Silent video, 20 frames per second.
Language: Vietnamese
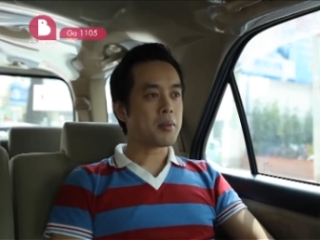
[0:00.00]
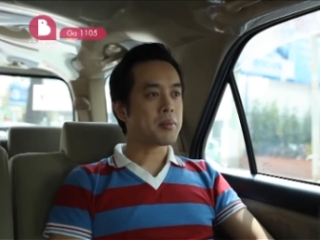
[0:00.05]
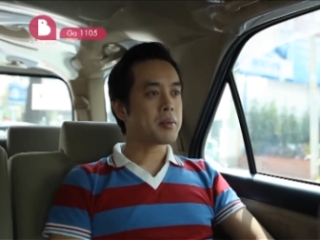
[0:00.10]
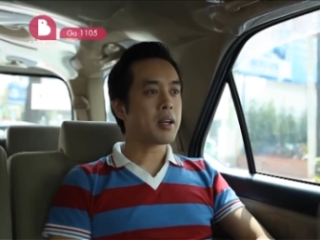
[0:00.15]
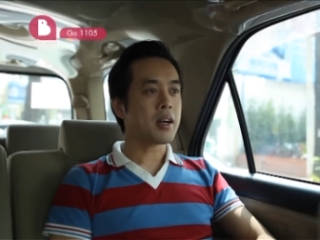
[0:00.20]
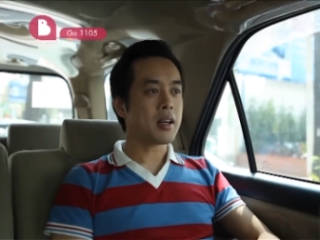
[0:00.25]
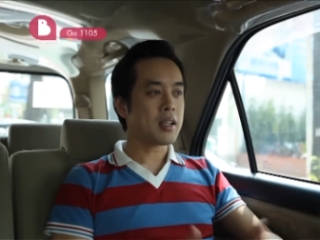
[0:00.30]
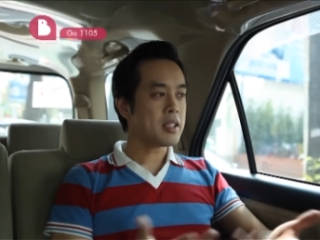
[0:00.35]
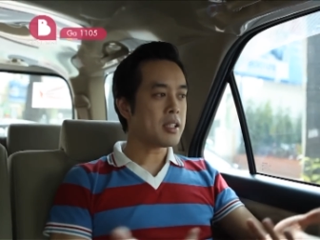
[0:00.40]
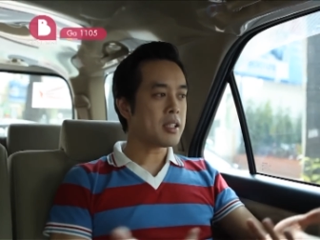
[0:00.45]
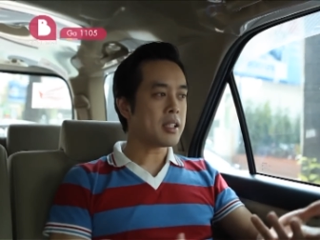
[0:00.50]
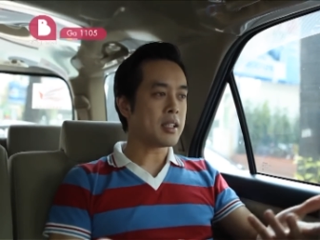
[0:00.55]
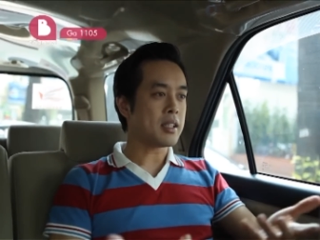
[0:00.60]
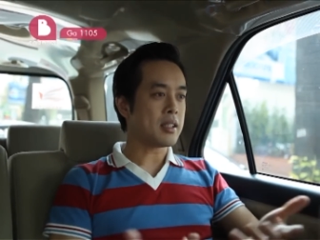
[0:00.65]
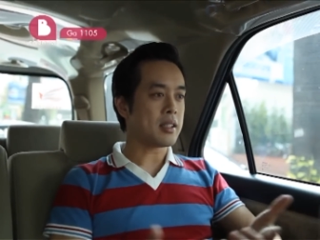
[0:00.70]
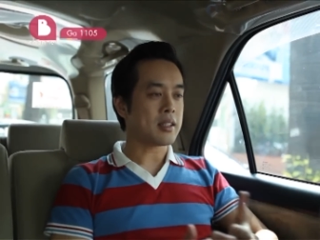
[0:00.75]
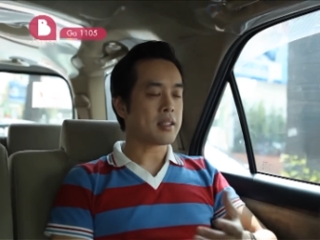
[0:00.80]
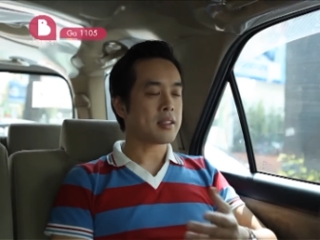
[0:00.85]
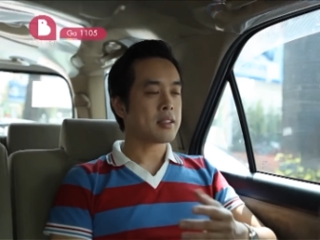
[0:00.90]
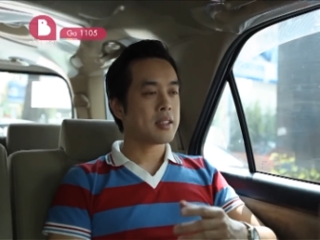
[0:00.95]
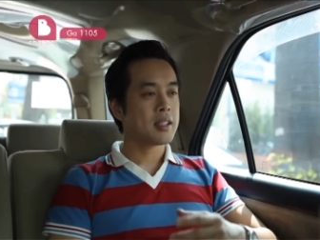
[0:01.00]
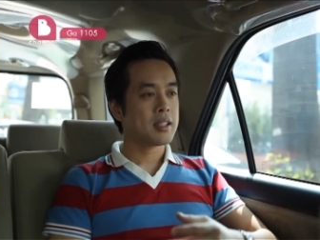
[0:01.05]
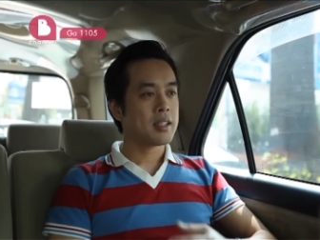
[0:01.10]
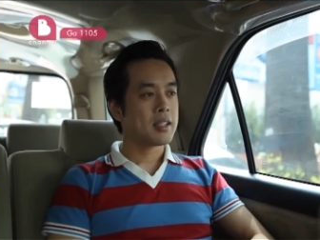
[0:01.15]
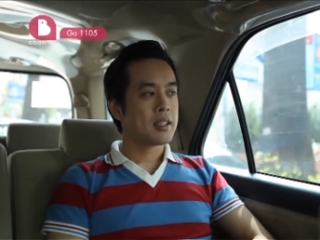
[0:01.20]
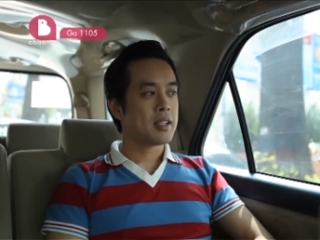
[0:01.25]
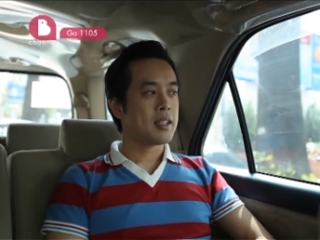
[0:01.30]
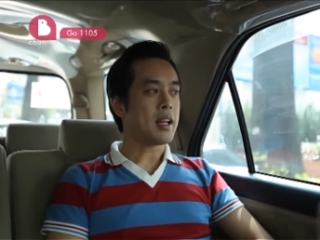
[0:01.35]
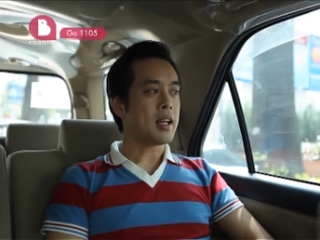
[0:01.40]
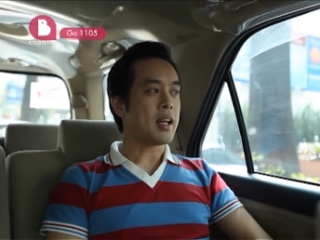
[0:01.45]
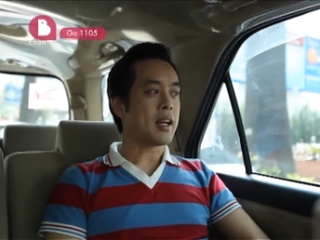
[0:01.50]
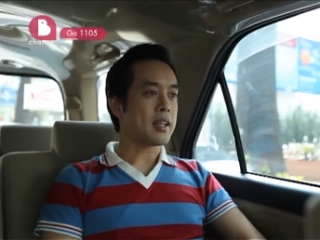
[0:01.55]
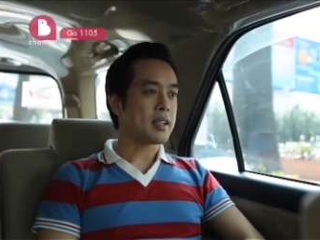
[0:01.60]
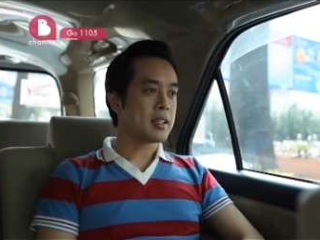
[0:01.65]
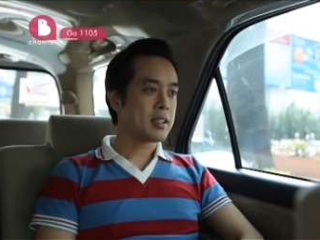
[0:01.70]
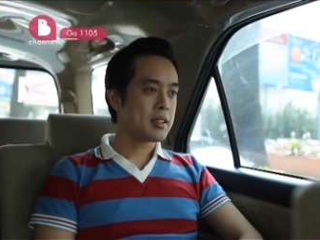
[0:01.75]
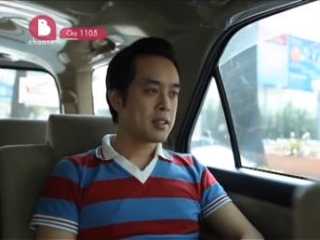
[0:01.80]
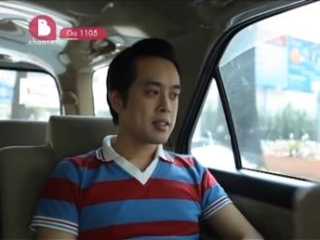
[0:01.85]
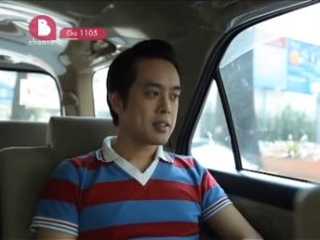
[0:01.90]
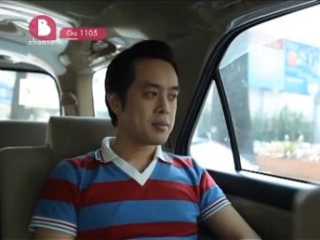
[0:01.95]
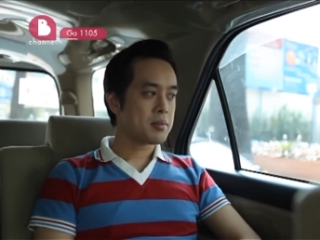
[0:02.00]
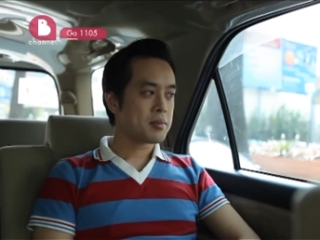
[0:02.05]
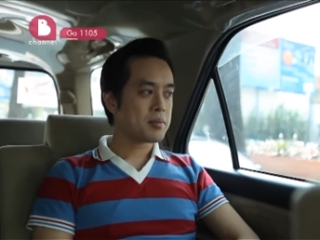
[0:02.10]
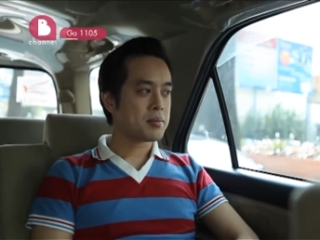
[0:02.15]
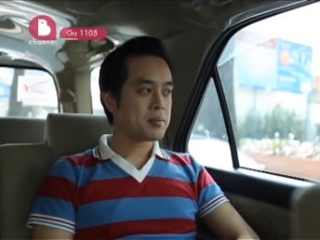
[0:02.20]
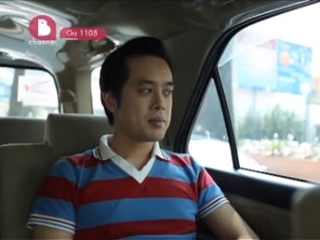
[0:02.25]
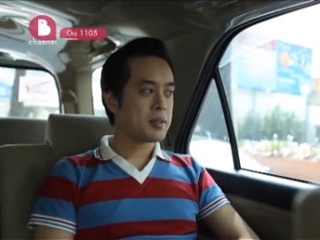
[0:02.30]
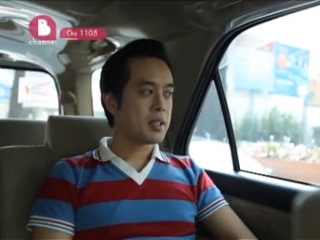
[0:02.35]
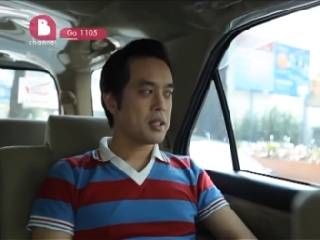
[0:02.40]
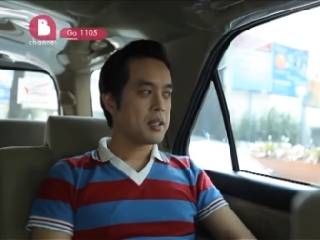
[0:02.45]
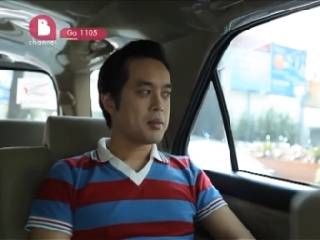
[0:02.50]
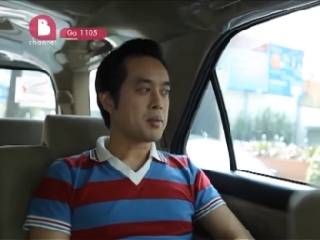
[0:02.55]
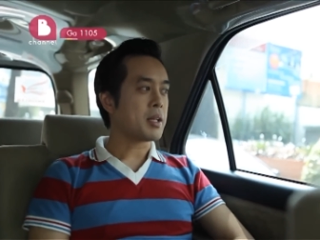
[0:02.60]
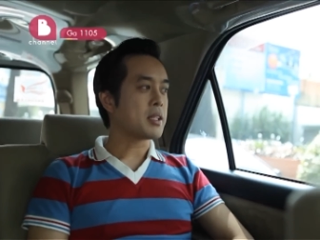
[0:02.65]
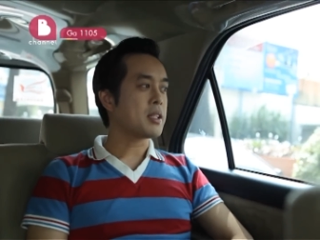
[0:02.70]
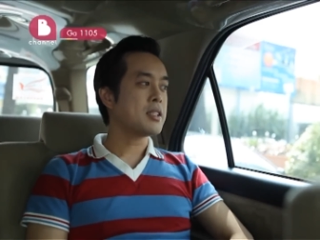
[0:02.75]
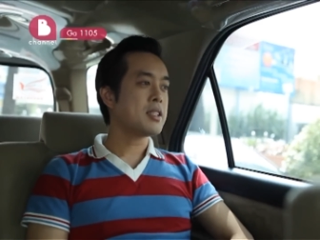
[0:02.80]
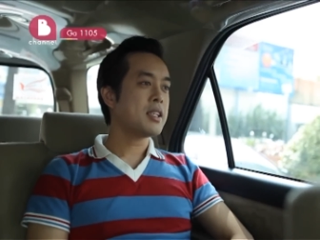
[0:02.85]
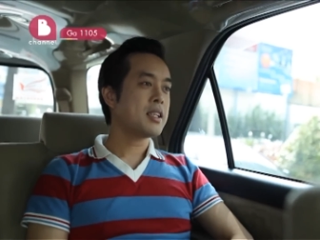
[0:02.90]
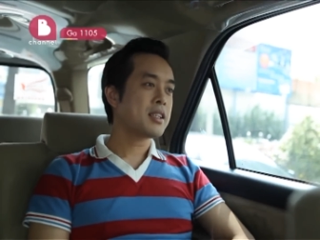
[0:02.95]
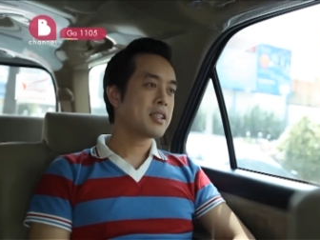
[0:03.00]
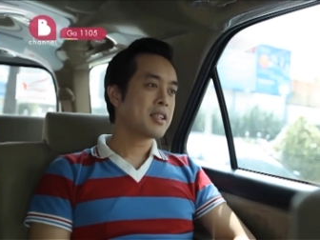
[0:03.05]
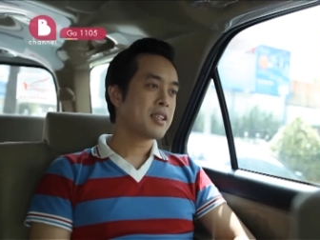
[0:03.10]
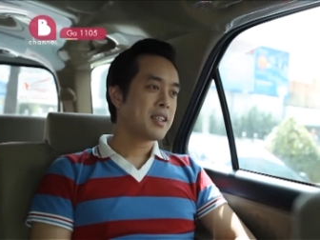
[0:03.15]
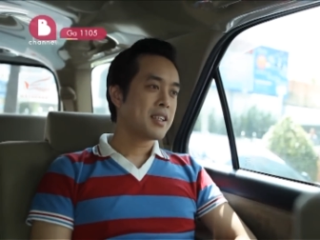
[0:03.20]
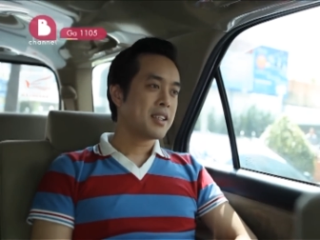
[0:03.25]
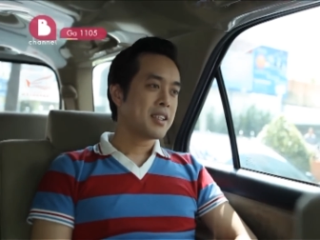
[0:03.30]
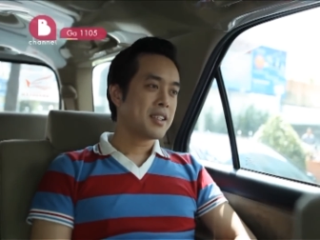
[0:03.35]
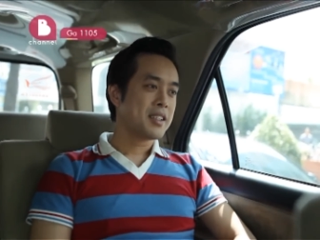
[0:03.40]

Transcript: cũng không có gì lại hết mà dĩ nhiên